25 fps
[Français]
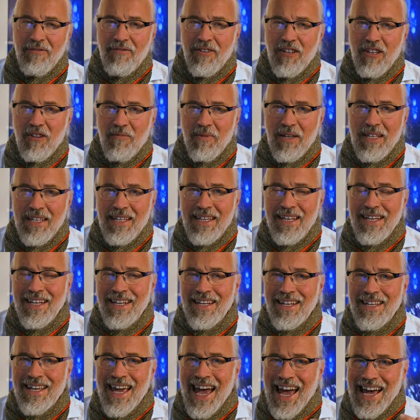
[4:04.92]
un phénomène qui
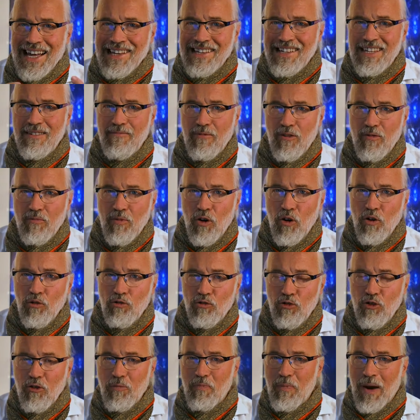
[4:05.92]
lie intimement
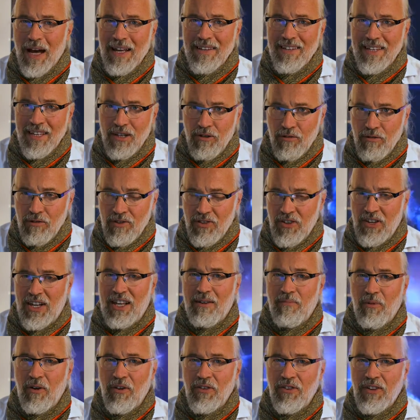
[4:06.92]
deux particules
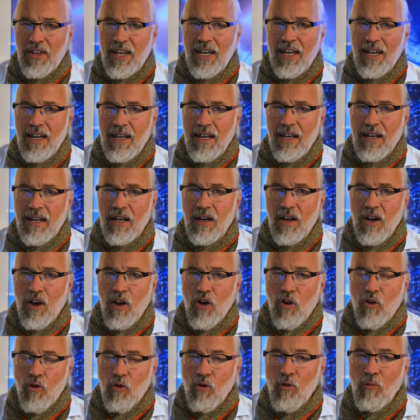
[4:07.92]
élémentaires
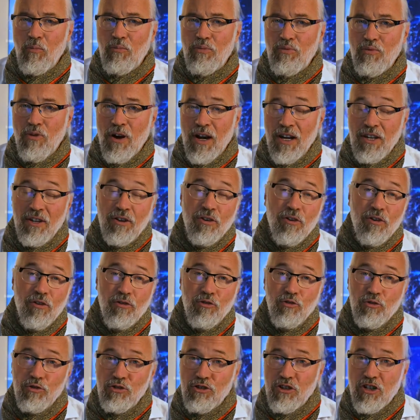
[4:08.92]
au point que
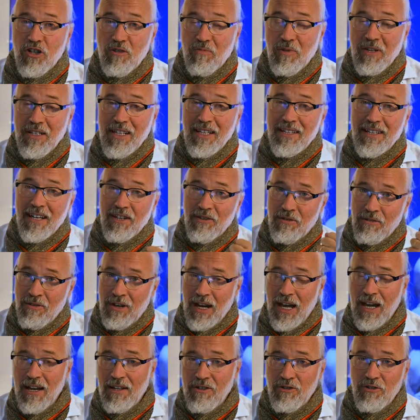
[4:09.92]
tout changement d'état de
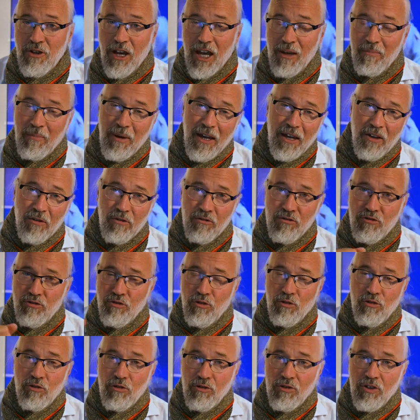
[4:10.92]
l'un se répercute
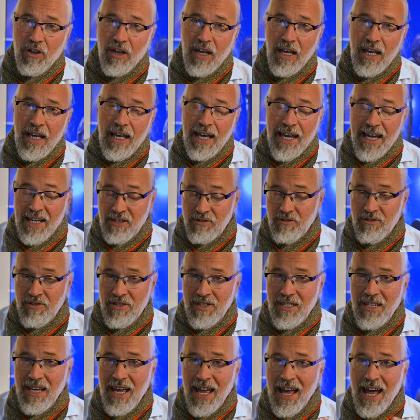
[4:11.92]
sur l'autre, et
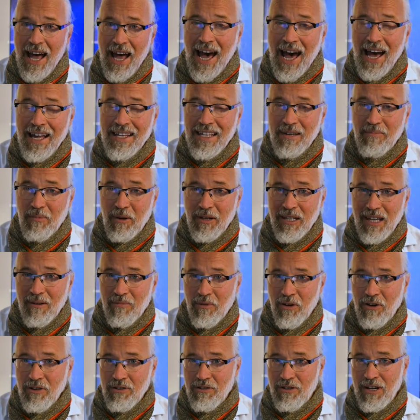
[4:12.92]
ceci
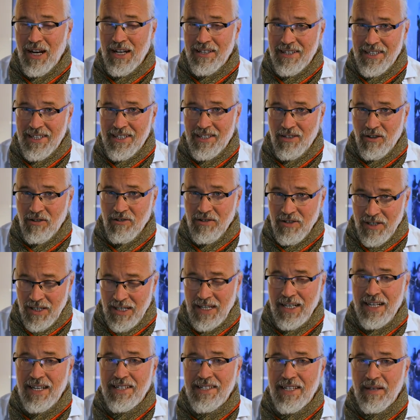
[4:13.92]
indépendamment de la distance
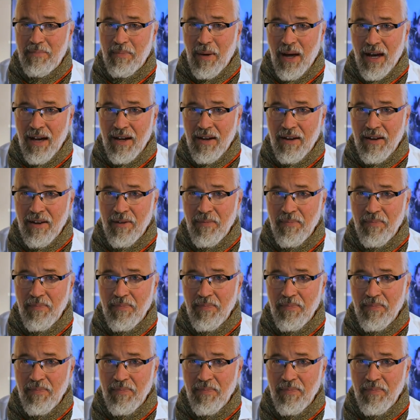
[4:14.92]
qui les sépare